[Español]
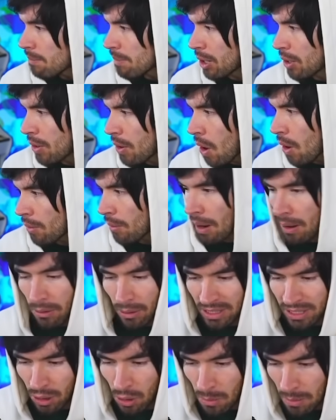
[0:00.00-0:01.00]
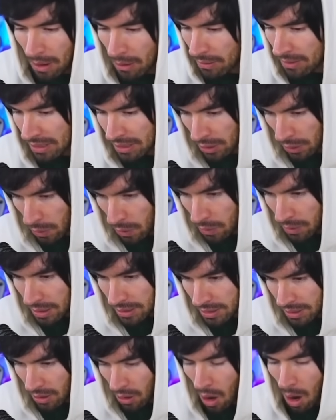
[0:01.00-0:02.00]
Pero no, no, no, así como para volverse loco y
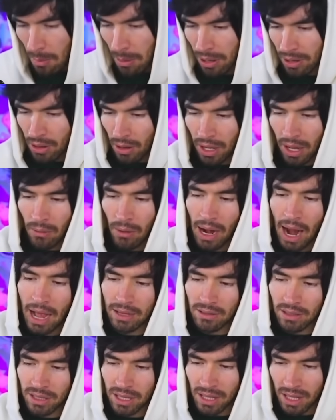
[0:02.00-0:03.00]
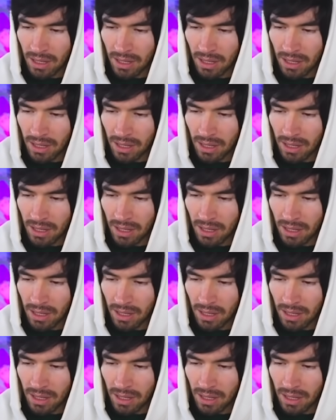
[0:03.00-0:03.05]
decir, oh, por Dios, qué buenazo este